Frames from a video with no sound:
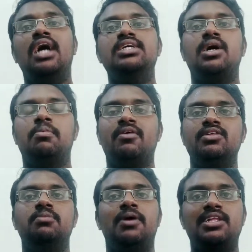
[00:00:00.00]
அதுக்கப்புறம்
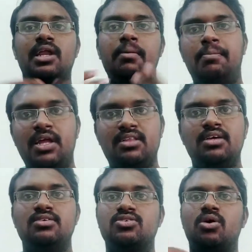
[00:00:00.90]
வந்து பாத்தீங்கன்னா
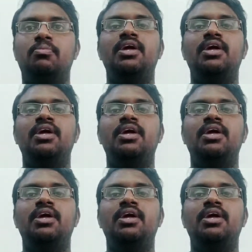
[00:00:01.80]
ப்ரீத்திங் ஸோ